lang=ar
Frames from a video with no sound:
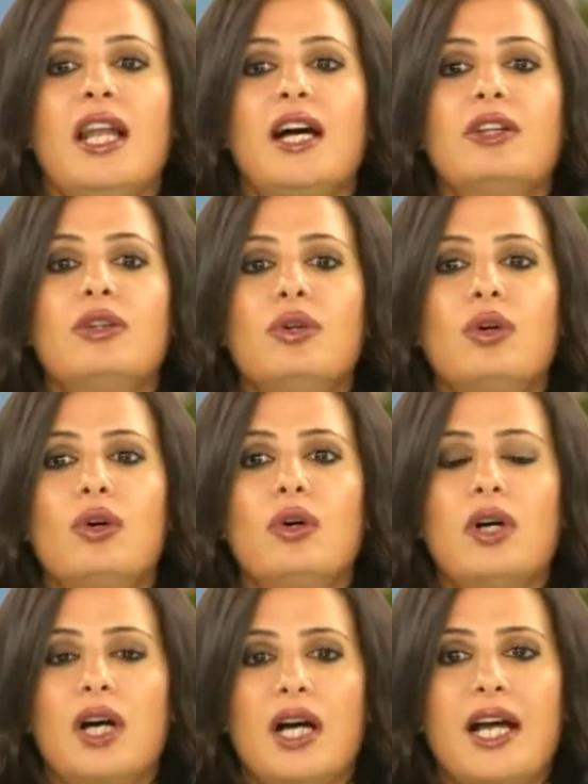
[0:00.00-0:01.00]

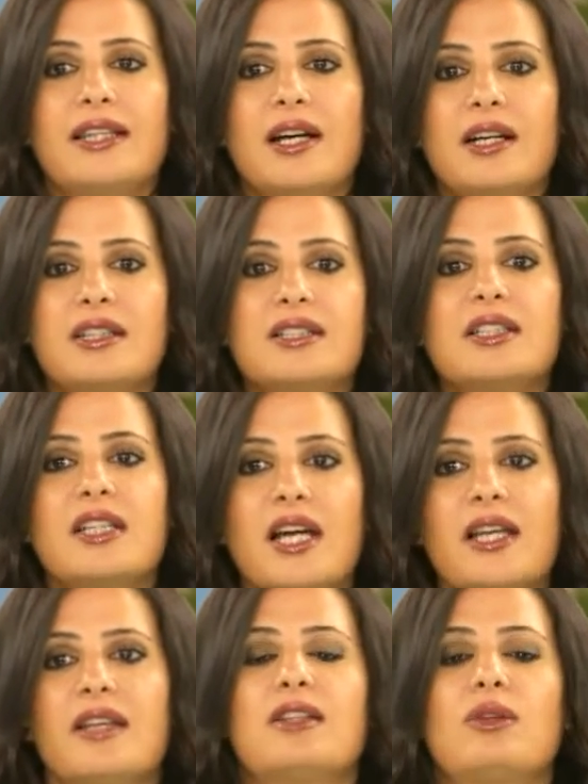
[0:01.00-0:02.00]
لانه هيدا كثير
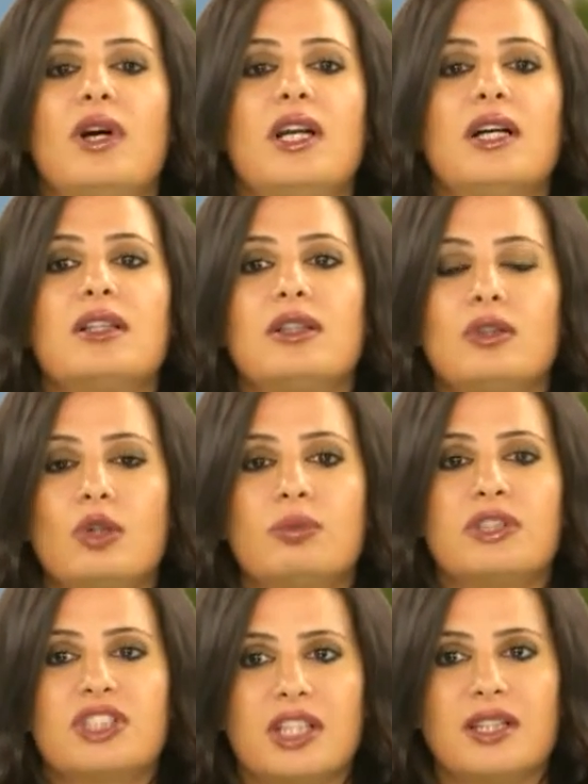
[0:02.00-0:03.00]
هين الولد
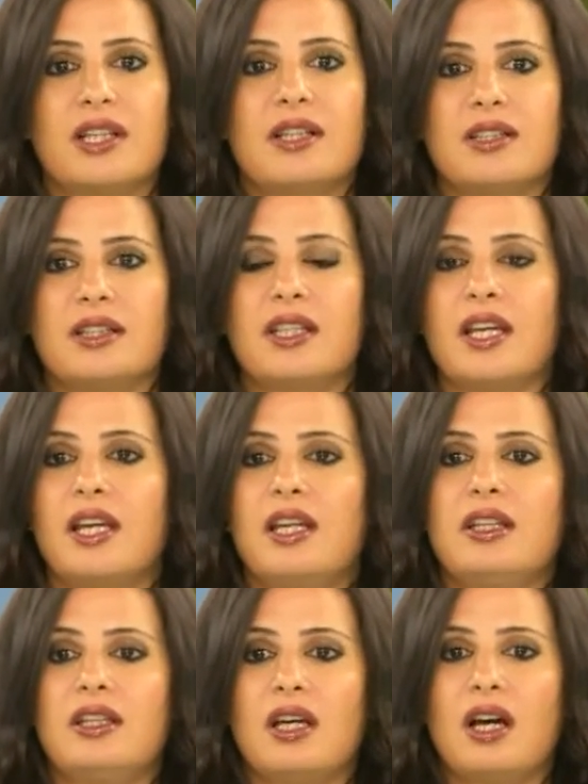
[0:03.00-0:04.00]
اليوم يتشتت ان
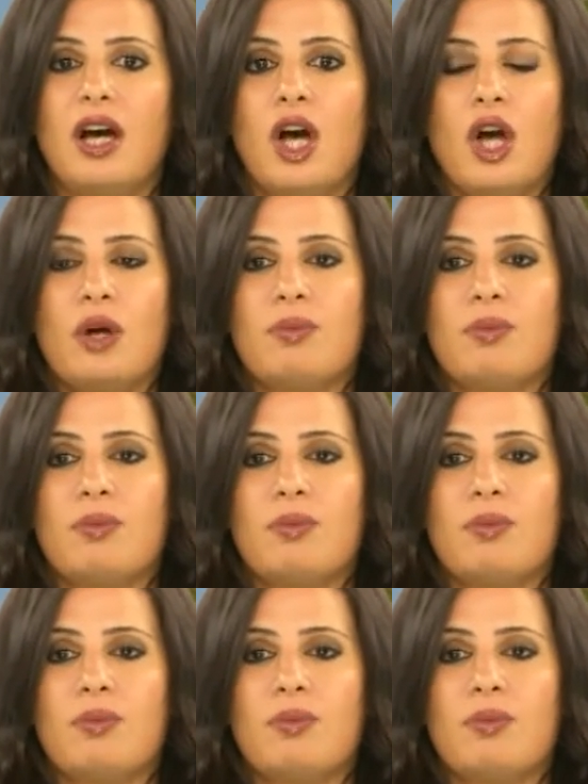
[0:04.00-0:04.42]
كان